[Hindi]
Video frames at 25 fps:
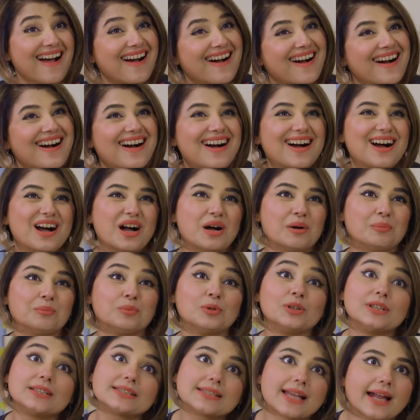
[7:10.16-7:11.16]
हाँ
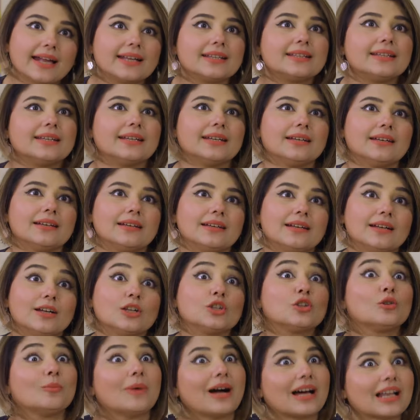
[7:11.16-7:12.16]
पुलिस आई थी
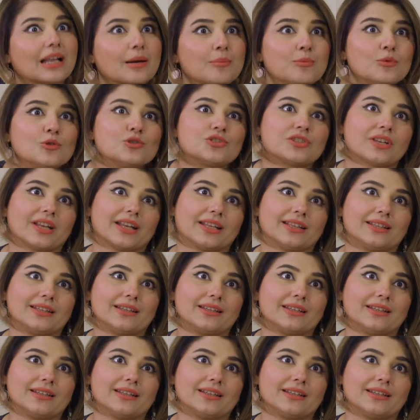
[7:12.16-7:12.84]
तुम्हारा पूछ रही